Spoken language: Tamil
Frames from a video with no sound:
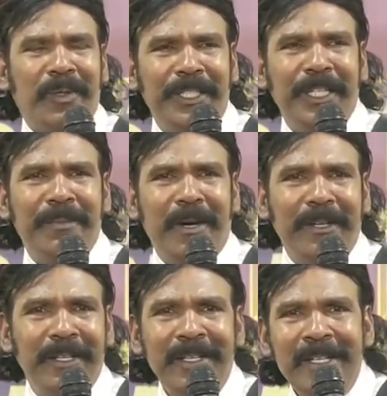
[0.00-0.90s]

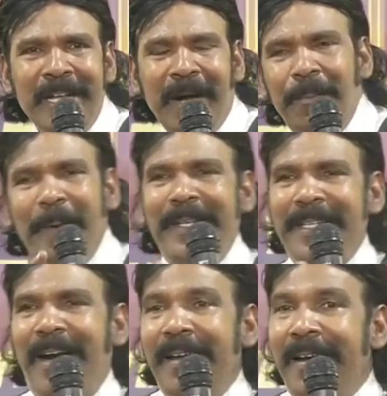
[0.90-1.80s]
கடினமாய் அவன்
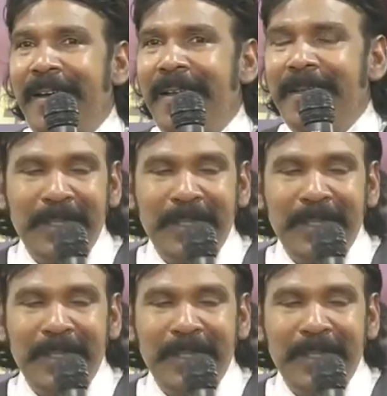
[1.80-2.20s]
போயிட்டான் ஆனால்